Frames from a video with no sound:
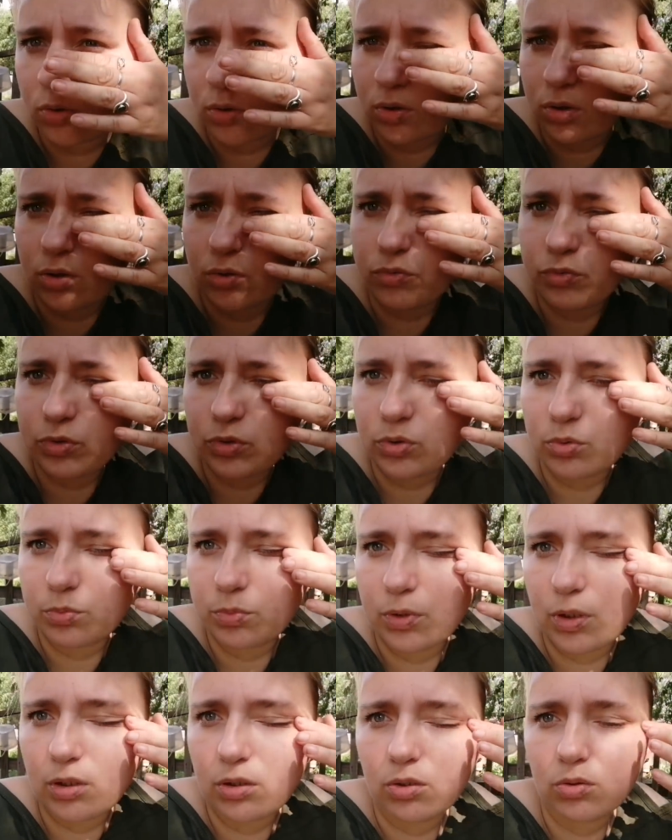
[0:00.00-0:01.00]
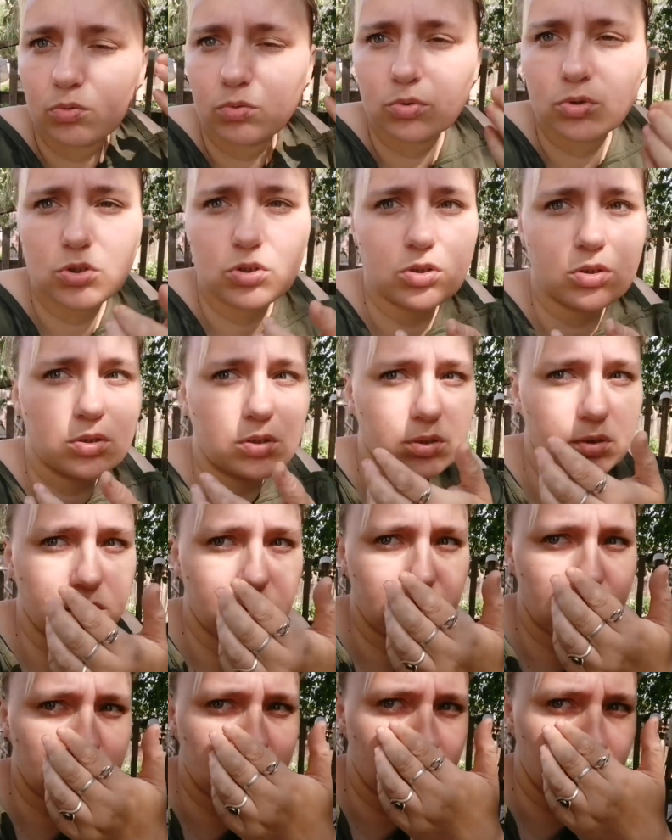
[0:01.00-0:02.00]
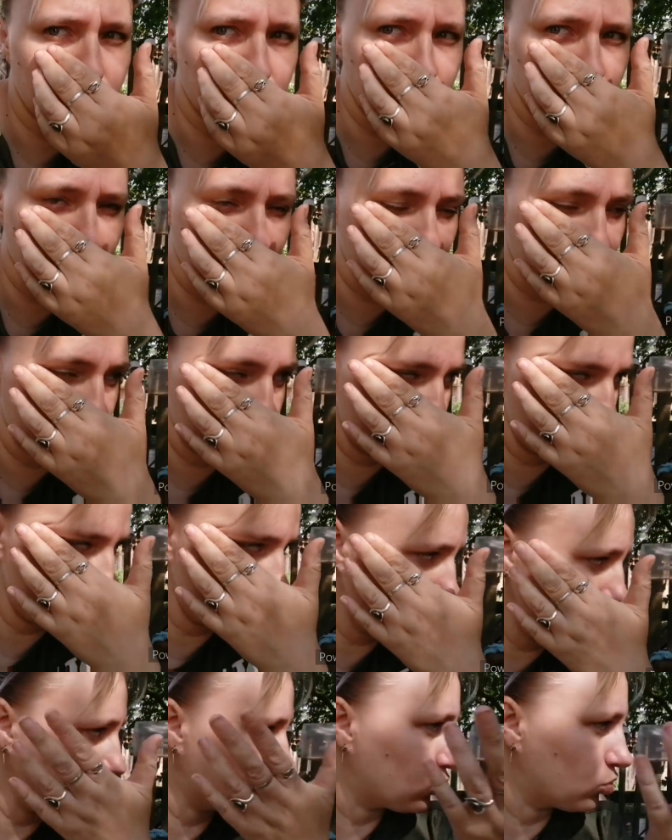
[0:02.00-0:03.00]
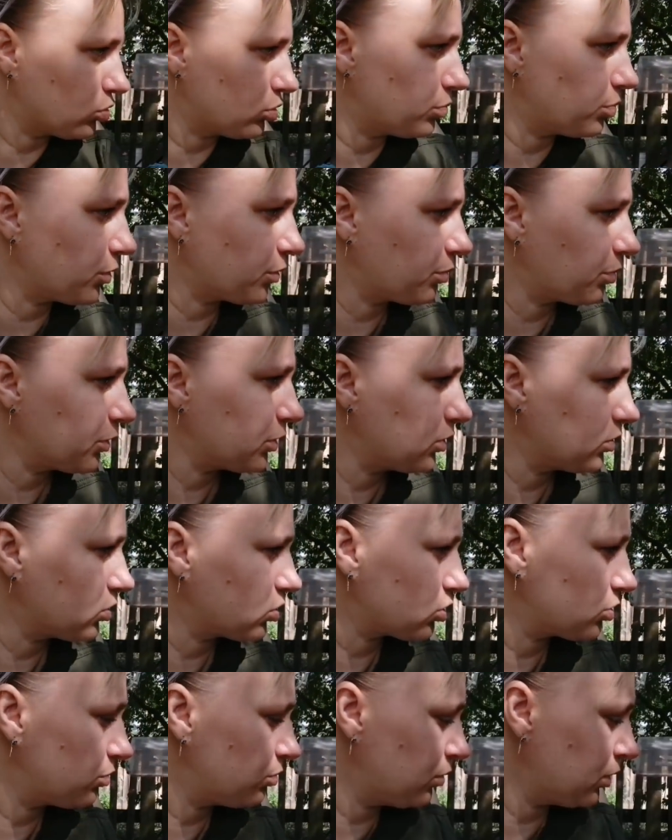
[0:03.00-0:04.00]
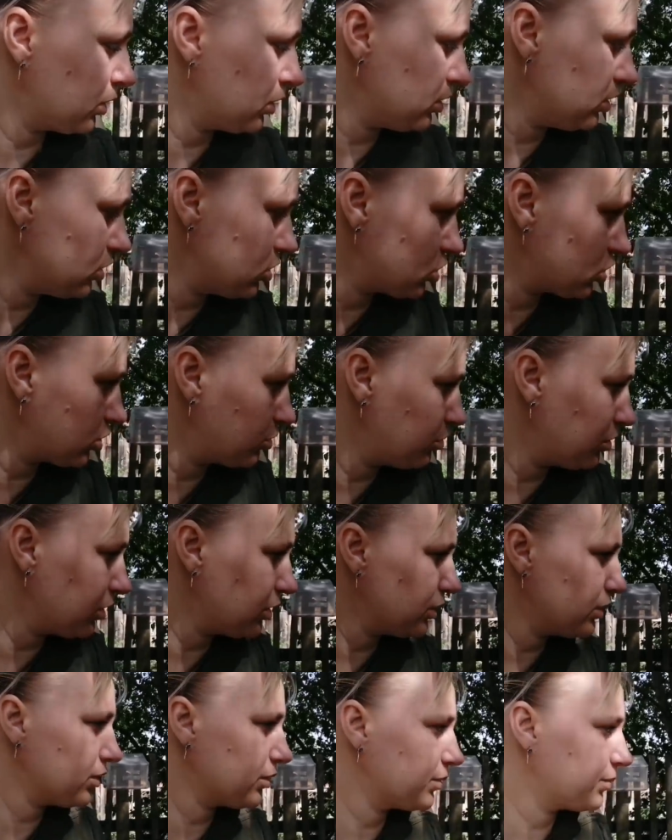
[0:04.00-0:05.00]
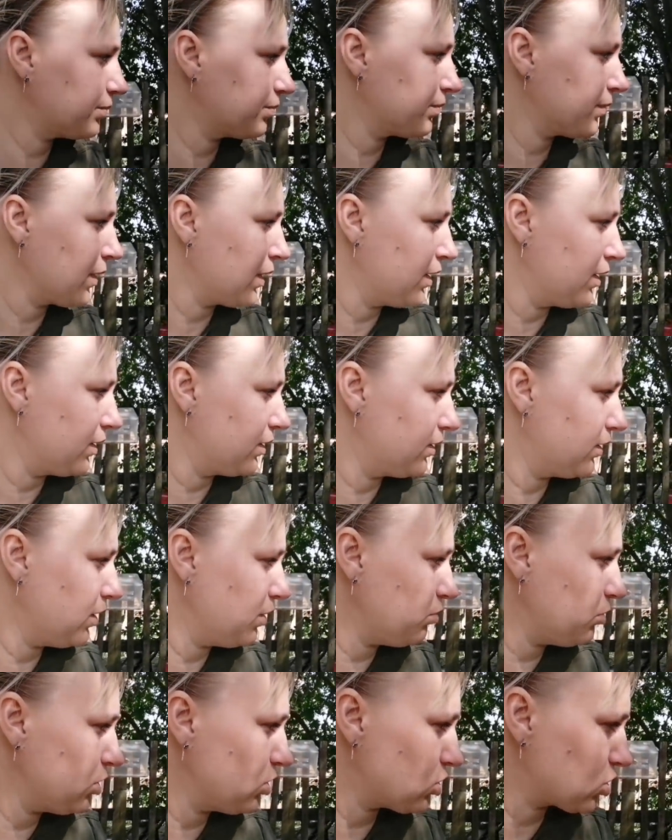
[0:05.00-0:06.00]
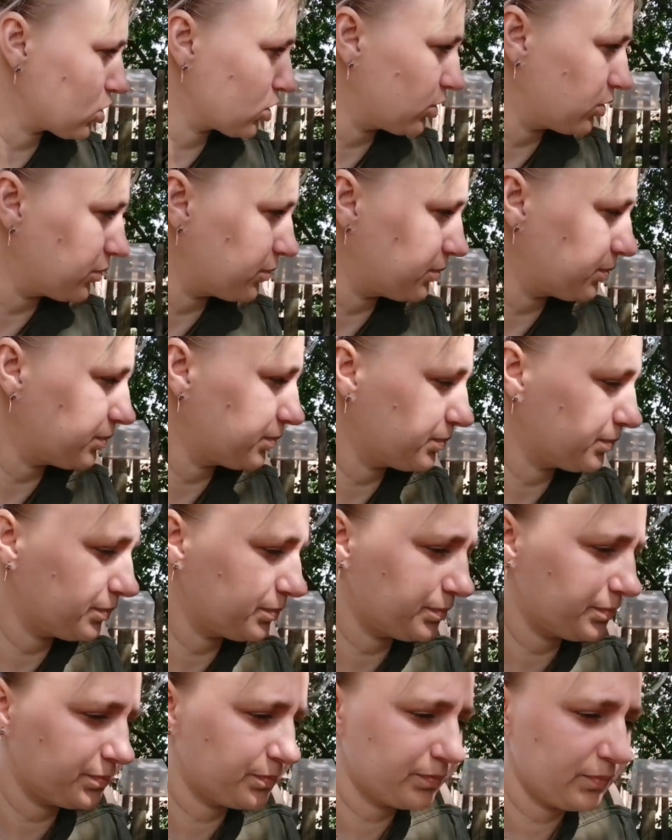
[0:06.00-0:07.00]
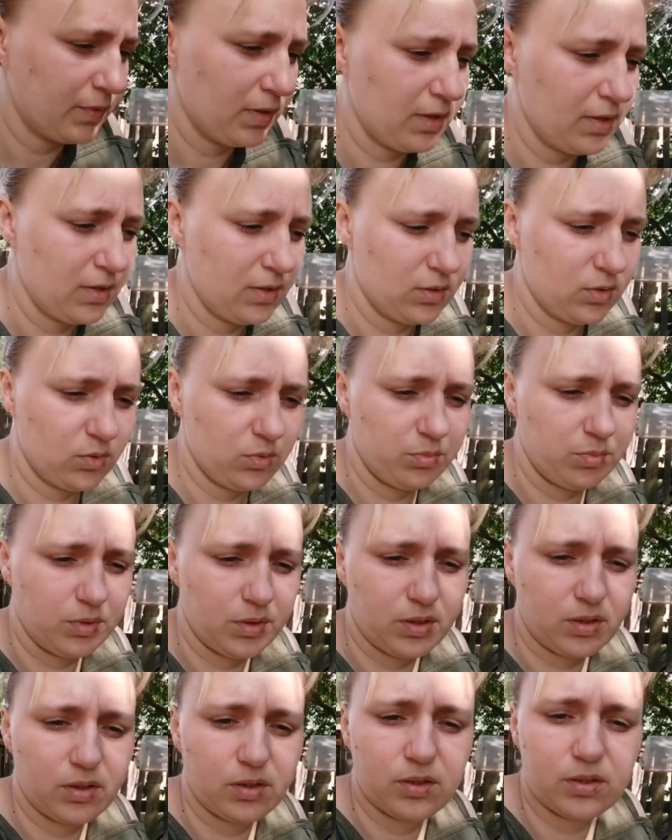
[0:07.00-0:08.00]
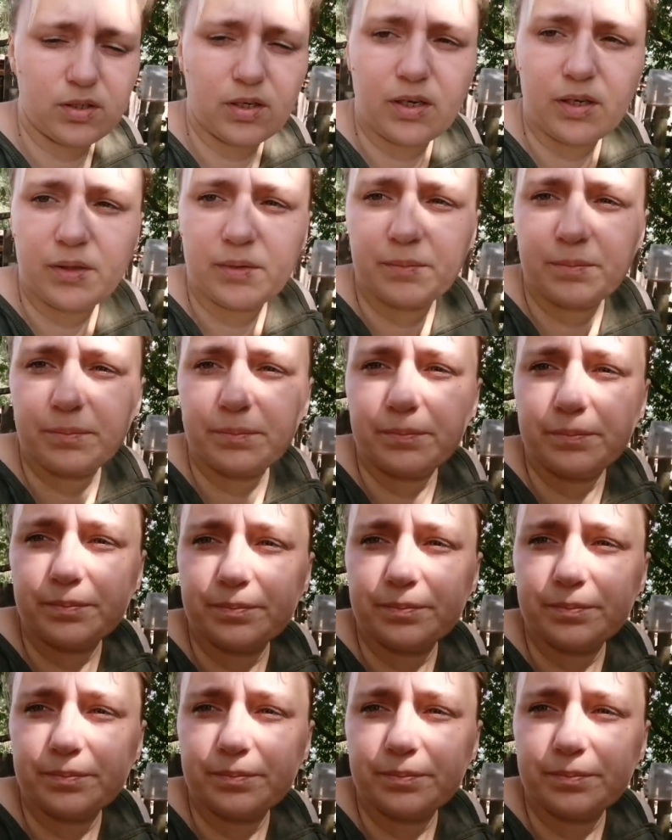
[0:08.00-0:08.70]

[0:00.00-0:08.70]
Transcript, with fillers: Только вид у меня не очень, конечно. Ну, а что теперь покажешь? Мариночка бегает. Да, Маришка? Угу. Ну, бегай, играй.